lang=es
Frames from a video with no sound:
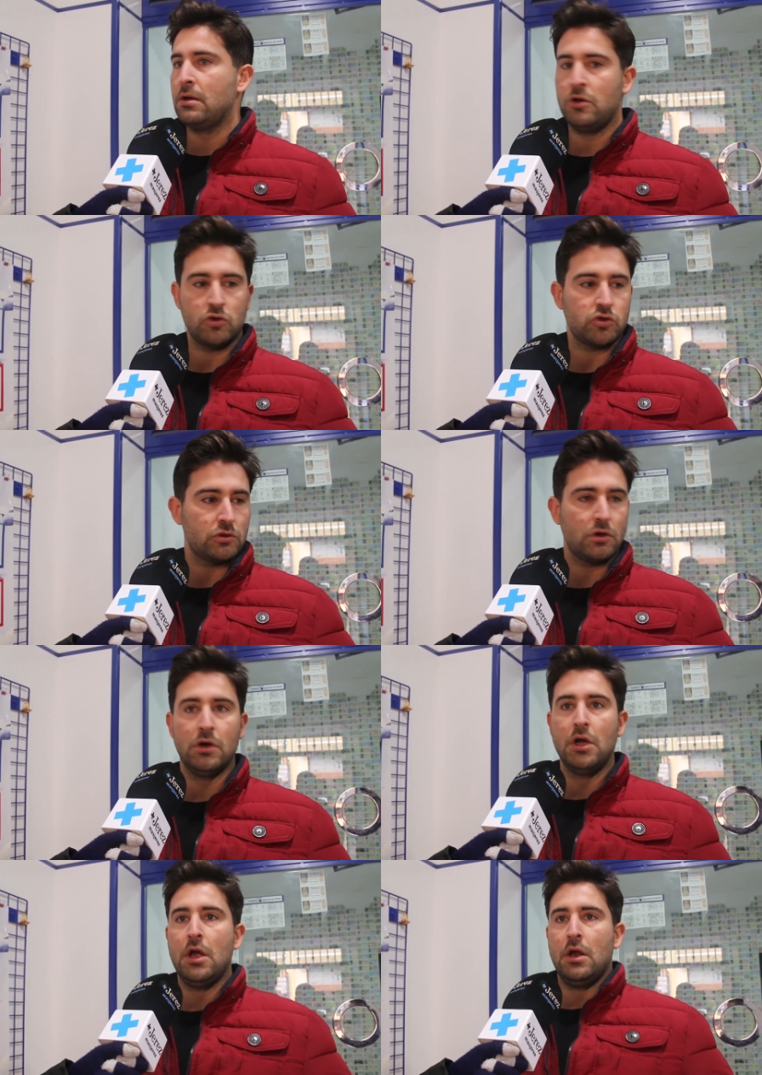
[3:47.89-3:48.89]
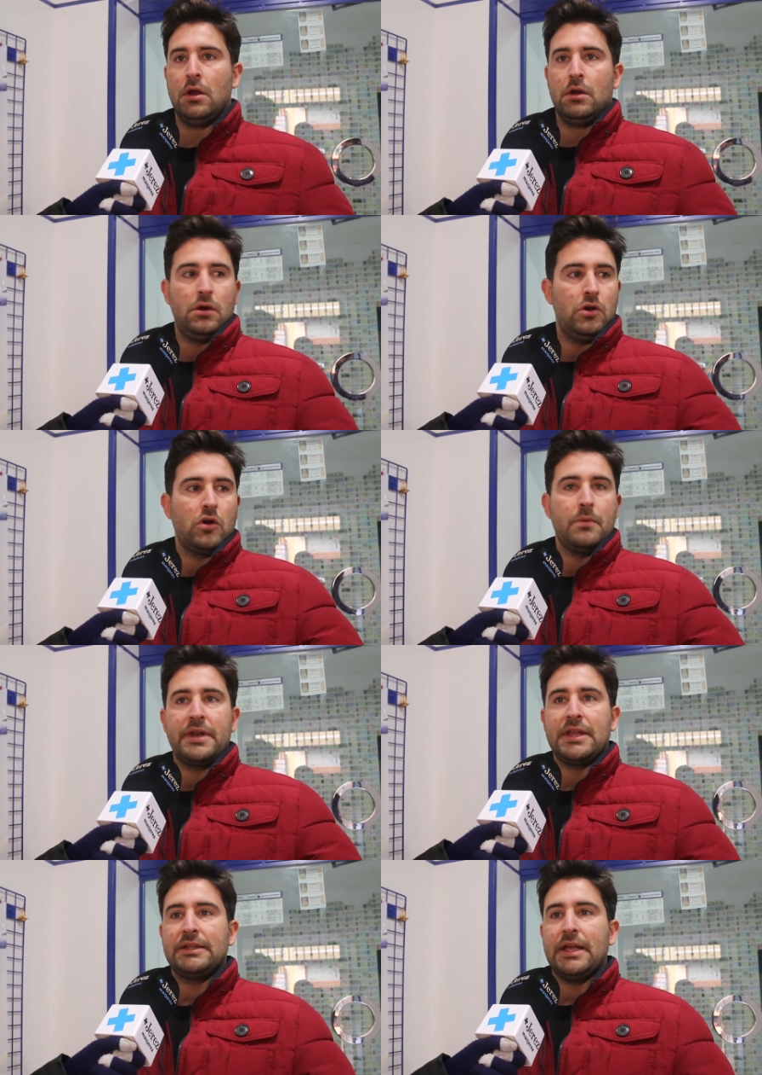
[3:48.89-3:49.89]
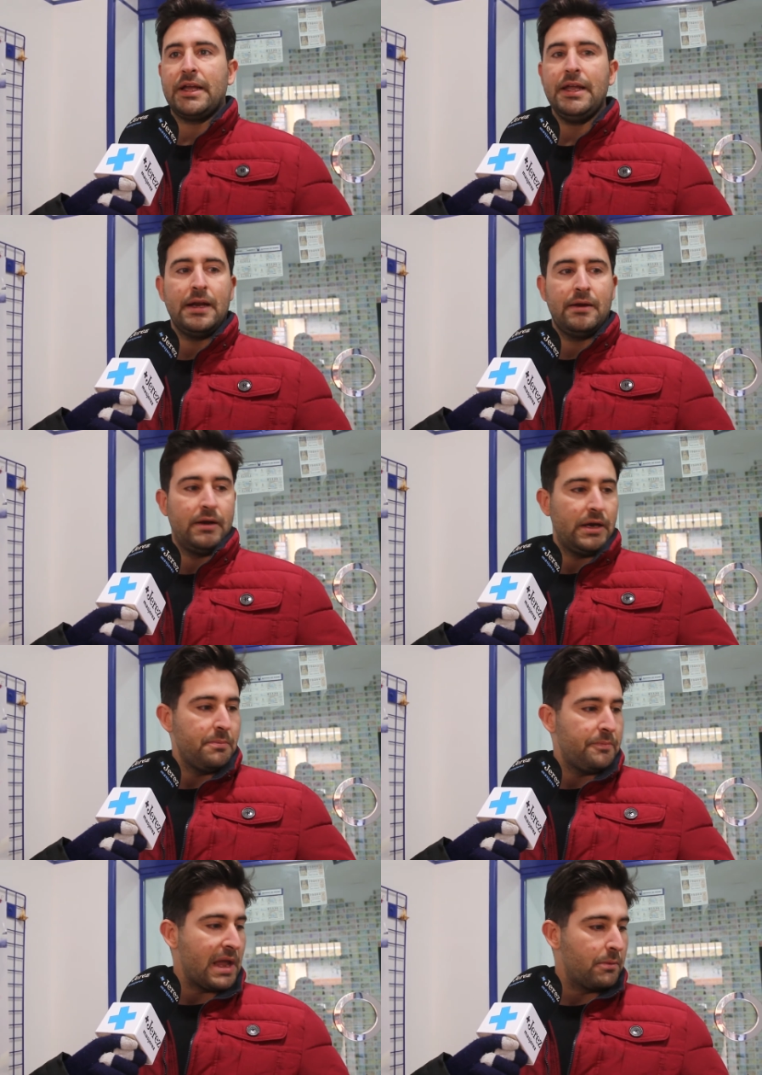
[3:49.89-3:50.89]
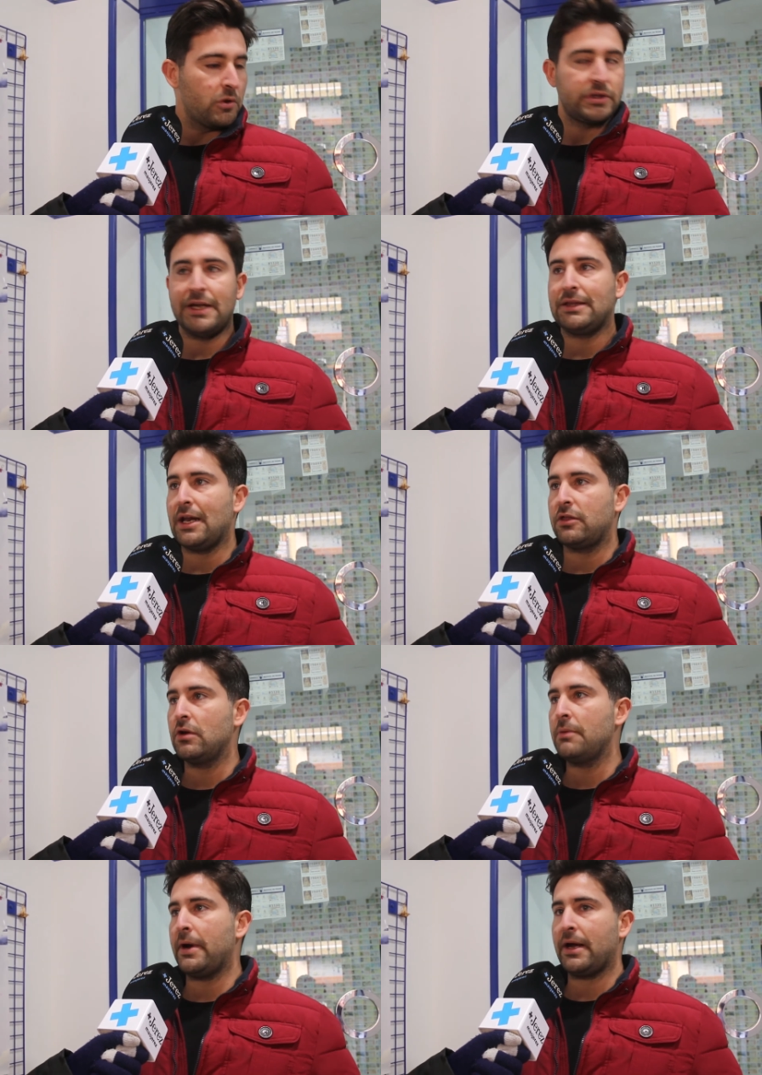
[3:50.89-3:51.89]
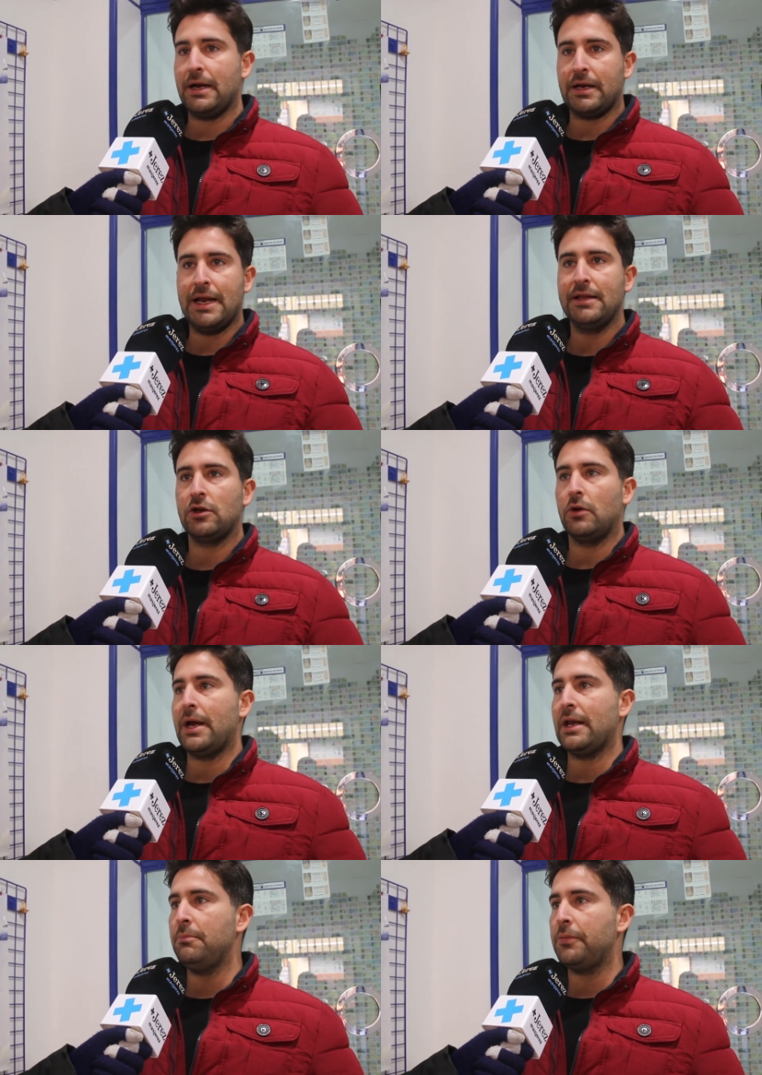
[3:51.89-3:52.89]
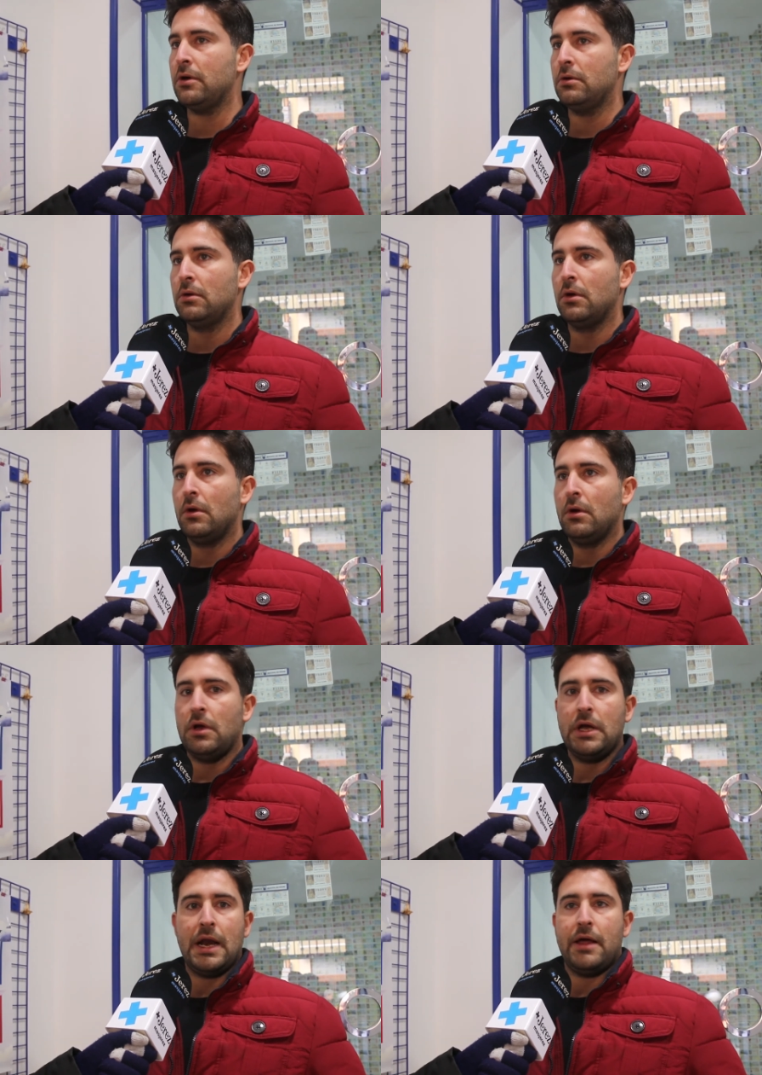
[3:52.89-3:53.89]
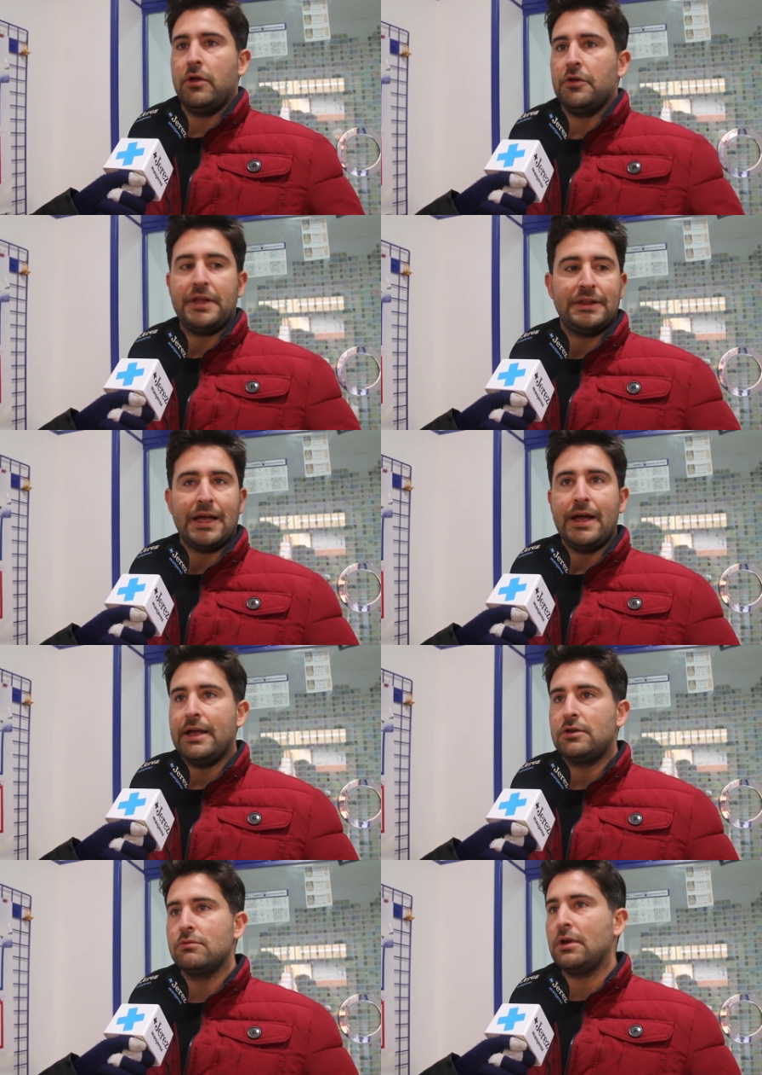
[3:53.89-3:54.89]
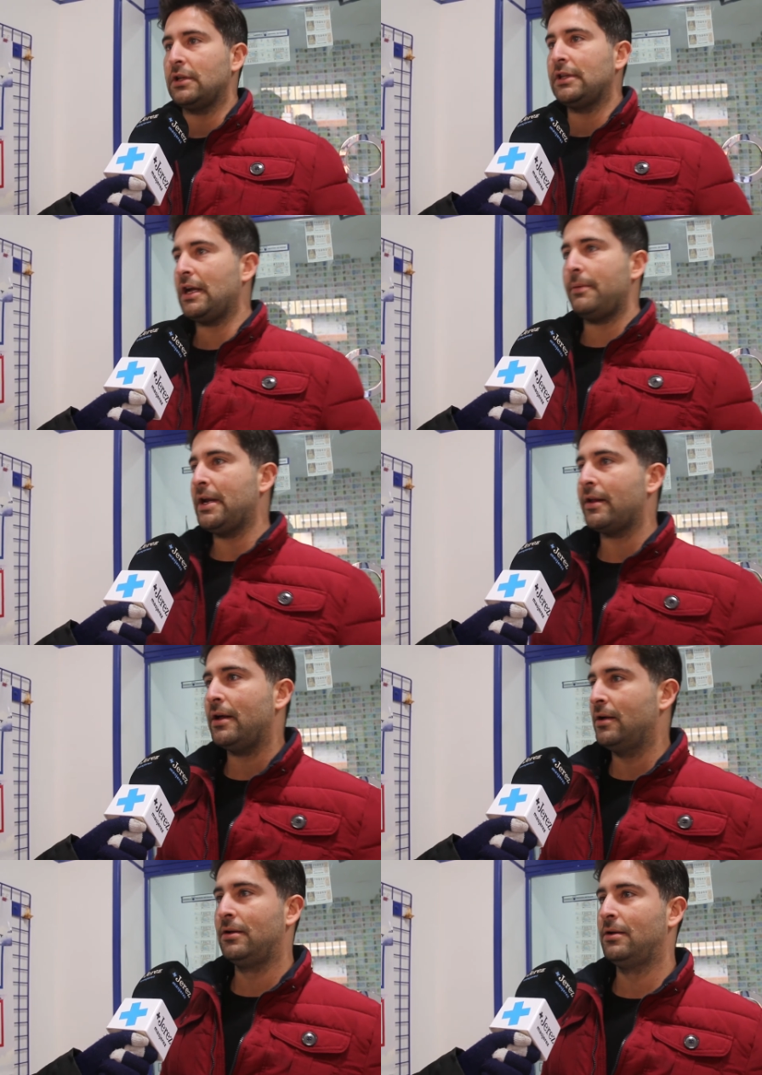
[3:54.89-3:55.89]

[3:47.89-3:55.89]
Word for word: Nosotros, los comerciantes aquí, limpiamos nuestras instalaciones para que el cliente lo vea limpio y a las 12 está hecho una auténtica mierda.